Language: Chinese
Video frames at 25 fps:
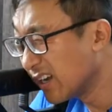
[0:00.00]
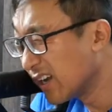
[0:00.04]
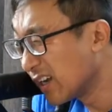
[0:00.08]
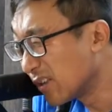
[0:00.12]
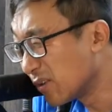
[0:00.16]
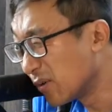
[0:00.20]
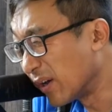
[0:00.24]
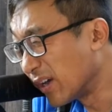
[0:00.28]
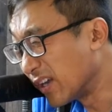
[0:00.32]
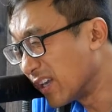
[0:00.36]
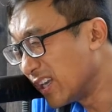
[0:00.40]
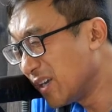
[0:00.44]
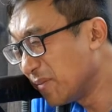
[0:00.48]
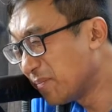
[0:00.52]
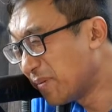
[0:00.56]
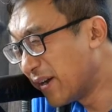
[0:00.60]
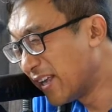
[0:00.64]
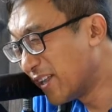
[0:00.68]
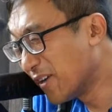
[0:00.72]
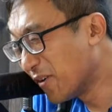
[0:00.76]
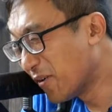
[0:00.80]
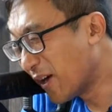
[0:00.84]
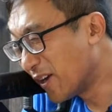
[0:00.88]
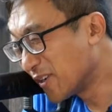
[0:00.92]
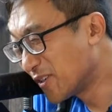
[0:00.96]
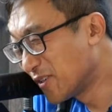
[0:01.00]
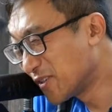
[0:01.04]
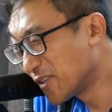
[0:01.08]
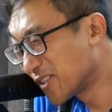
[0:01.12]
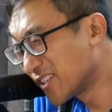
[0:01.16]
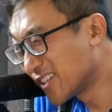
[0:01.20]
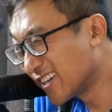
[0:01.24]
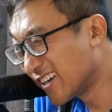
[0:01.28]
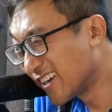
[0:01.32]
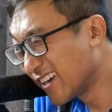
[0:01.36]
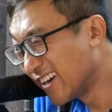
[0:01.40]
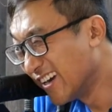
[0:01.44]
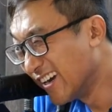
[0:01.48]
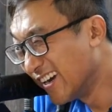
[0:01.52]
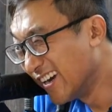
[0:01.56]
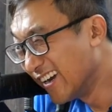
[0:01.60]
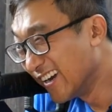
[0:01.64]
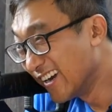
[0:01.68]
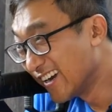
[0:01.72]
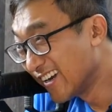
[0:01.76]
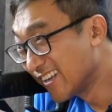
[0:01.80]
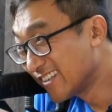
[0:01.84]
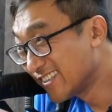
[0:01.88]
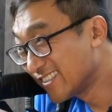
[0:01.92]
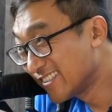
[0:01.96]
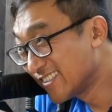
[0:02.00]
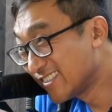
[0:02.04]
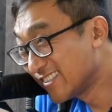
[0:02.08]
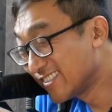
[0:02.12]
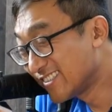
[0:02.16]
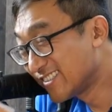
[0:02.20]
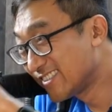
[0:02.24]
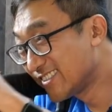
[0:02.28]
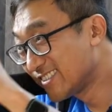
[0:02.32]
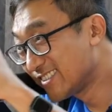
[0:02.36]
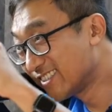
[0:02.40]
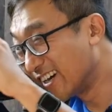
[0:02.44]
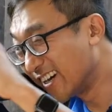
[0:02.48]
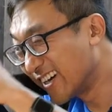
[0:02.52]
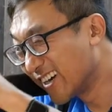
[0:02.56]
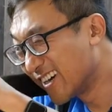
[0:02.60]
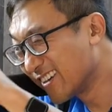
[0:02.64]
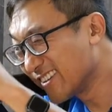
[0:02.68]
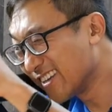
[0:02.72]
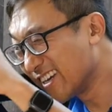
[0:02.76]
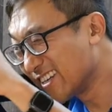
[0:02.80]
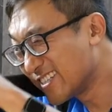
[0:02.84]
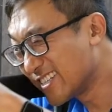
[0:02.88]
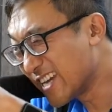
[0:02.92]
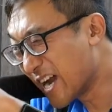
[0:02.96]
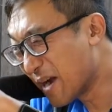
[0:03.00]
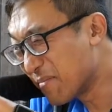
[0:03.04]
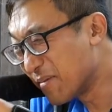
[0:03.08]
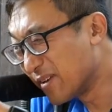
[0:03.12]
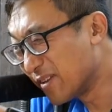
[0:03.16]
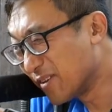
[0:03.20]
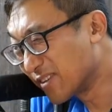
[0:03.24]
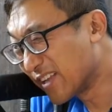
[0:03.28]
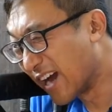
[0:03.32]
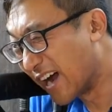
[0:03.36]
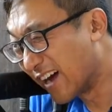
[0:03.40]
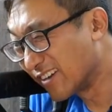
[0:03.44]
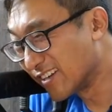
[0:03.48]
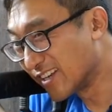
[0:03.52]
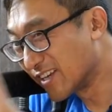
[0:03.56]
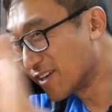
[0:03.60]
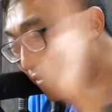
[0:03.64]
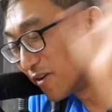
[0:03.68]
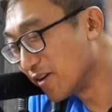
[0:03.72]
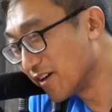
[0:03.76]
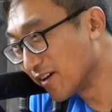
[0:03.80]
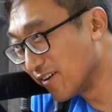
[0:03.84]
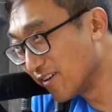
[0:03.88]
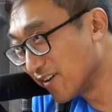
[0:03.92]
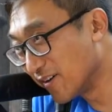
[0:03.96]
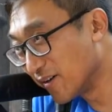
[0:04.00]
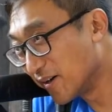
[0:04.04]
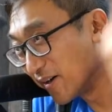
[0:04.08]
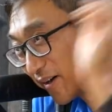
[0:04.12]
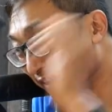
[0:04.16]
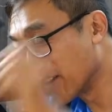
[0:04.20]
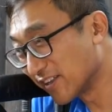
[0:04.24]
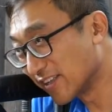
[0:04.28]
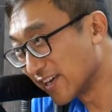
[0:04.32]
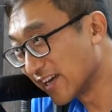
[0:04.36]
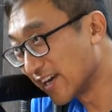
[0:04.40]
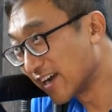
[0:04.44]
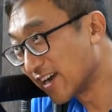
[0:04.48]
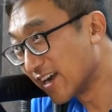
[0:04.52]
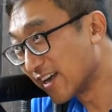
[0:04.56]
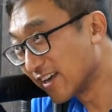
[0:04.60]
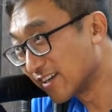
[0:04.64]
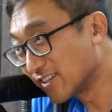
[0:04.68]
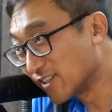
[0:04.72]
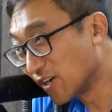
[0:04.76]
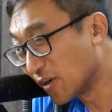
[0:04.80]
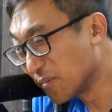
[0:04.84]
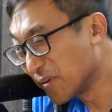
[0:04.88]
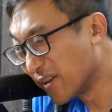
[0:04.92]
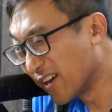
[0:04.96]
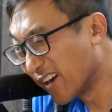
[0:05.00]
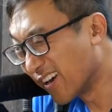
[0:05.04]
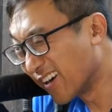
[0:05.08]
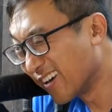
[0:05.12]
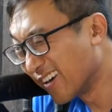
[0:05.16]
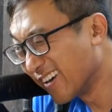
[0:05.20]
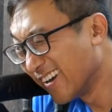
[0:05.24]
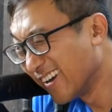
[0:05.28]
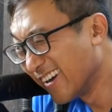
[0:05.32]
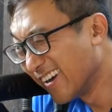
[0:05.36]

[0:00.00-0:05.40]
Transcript: 对，一倍的话就是整个在下面都挡着。一会儿我给大家看个照片儿，